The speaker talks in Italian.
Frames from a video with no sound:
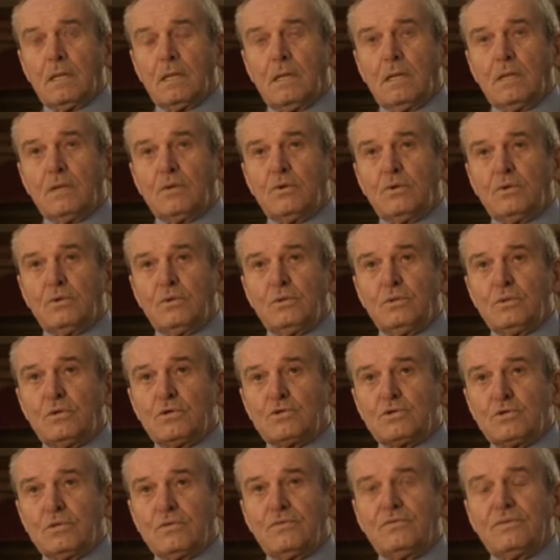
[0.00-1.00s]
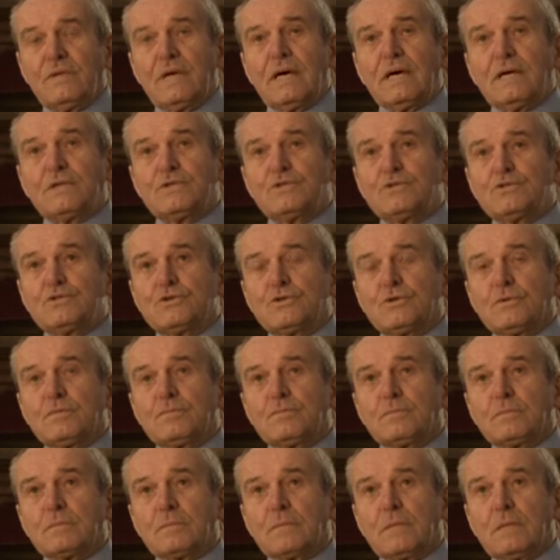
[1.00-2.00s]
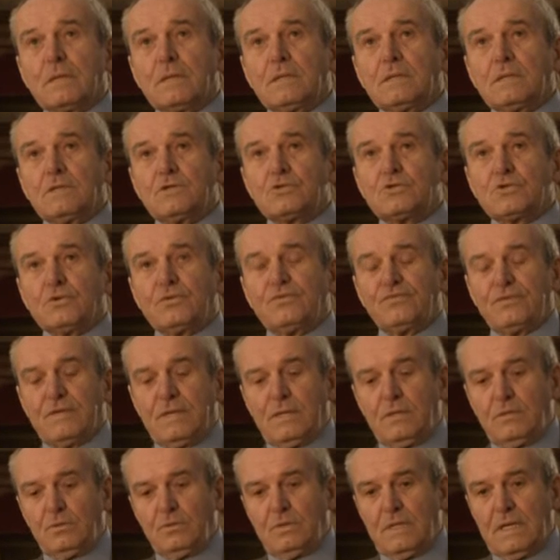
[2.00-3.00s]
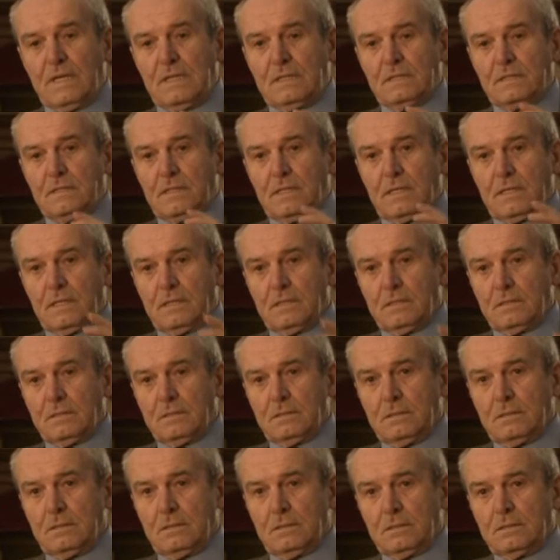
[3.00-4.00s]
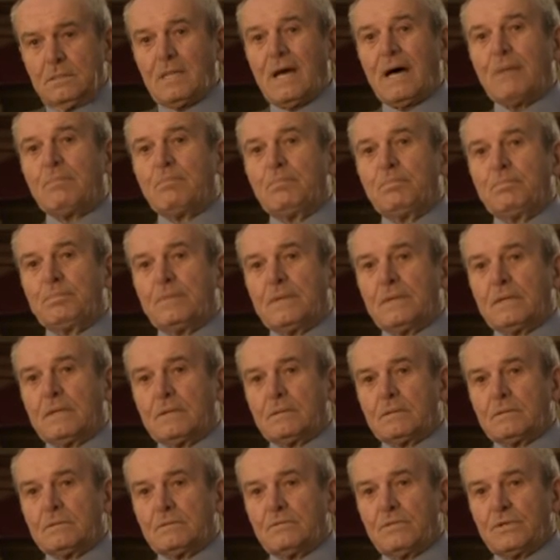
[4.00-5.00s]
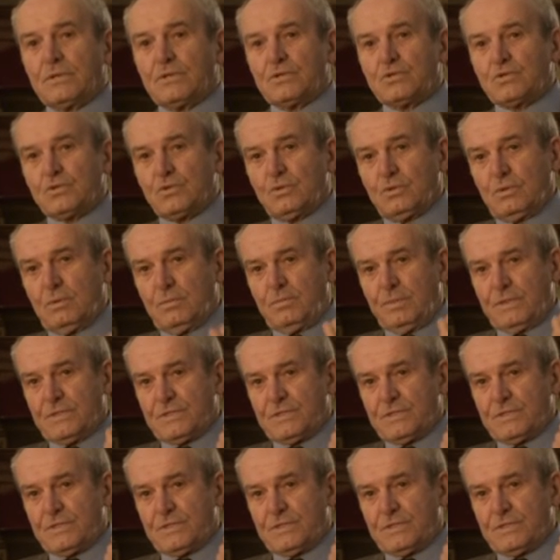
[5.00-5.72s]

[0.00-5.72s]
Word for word: Ecco, il nostro viaggio adesso fa un'altra tappa verso il